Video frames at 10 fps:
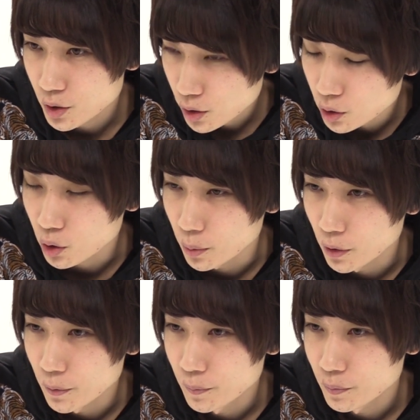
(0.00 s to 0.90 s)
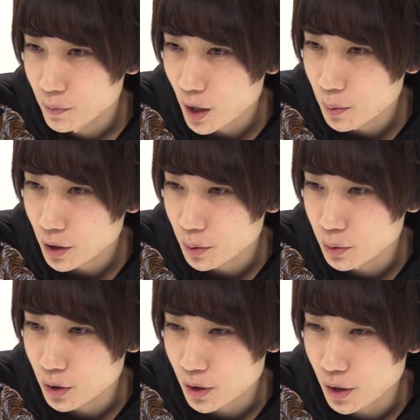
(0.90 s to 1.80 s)
強いと思うだいぶだって
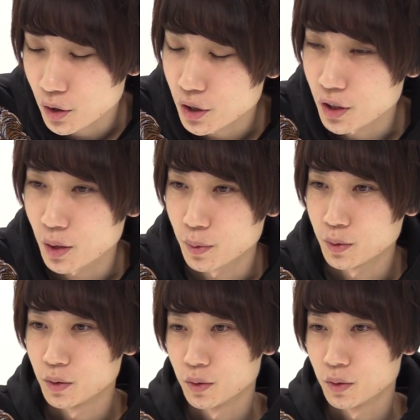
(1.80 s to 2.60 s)
ブルータス楽ちんだもん